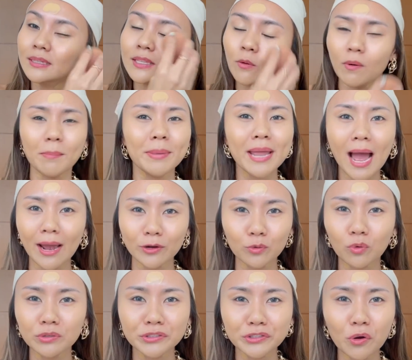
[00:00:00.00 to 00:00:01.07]
แต่ว่าไม่อยากให้ทุก
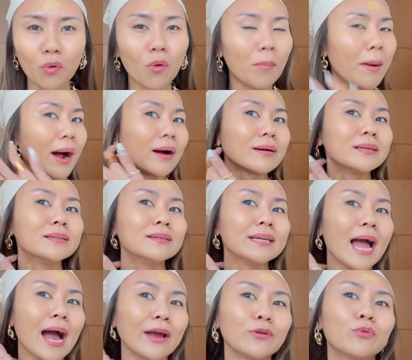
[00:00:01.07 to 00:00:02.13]
คนโซมอะคืออ
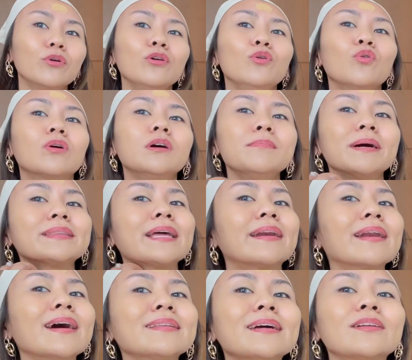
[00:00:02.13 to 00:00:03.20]
ยากให้ทุกคนลุกขึ้นมาแต่ง
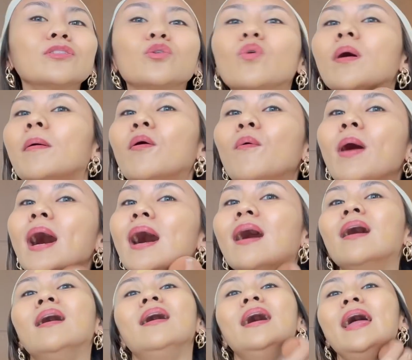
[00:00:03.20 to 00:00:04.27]
หน้าแต่ตัว เพราะว่า
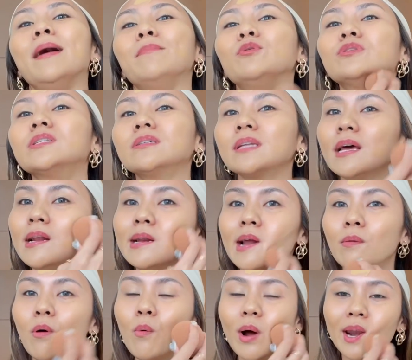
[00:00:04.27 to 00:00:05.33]
แอมรู้สึกได้เลยนะ
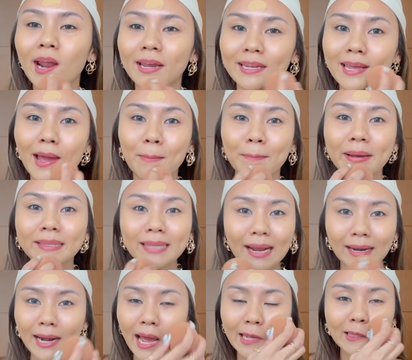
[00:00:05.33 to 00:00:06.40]
ว่าวันไหนที่แอมไม่แต่
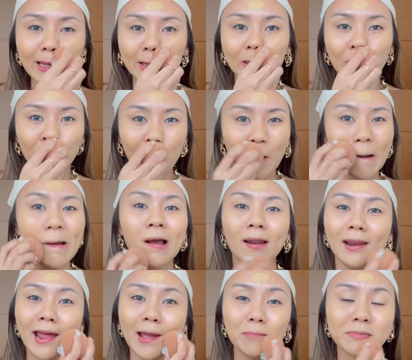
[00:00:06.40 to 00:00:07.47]
งหน้าแต่งตัว
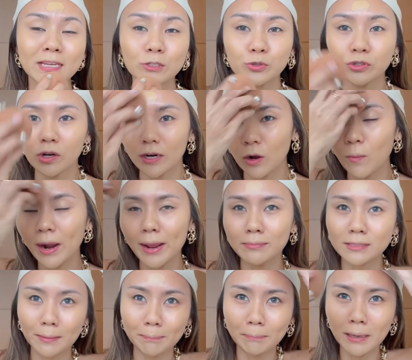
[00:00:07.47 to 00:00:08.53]
และแอมใส่ชุดนอนทั้งวันแอม
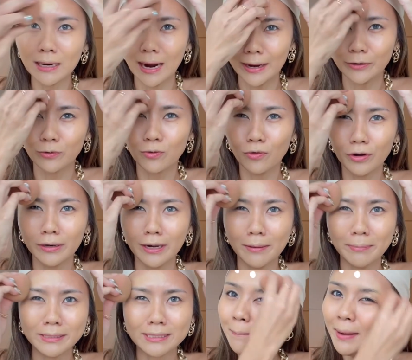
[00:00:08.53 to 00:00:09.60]
จะเปื่อยทุกคน แล้ว
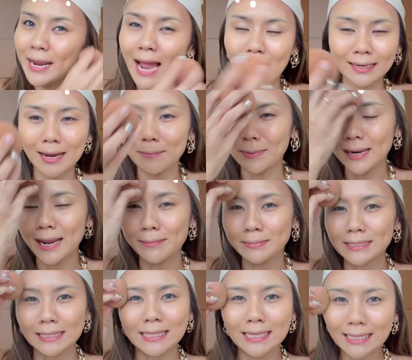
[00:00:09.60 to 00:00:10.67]
มันจะไม่อยากทำอะไร มัน
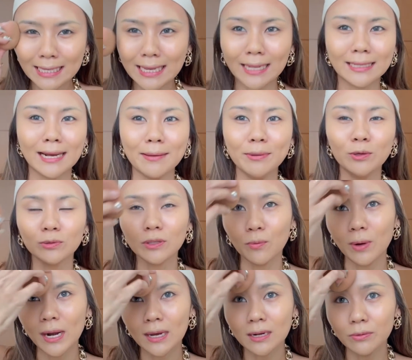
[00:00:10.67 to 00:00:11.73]
จะขี้เกียจยังไงไม่รู้ แต่
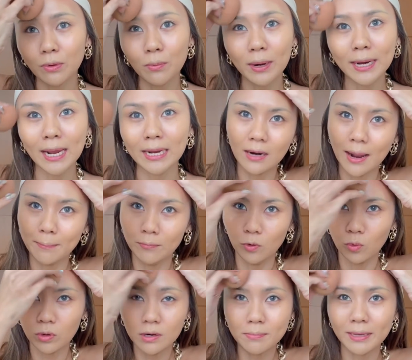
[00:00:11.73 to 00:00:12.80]
ว่าถ้าเกิดว่าวันไหนแอมลุ
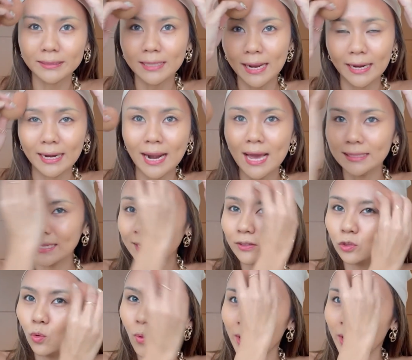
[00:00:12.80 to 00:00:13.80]
กขึ้นมาแต่งหน้าแต่งตัว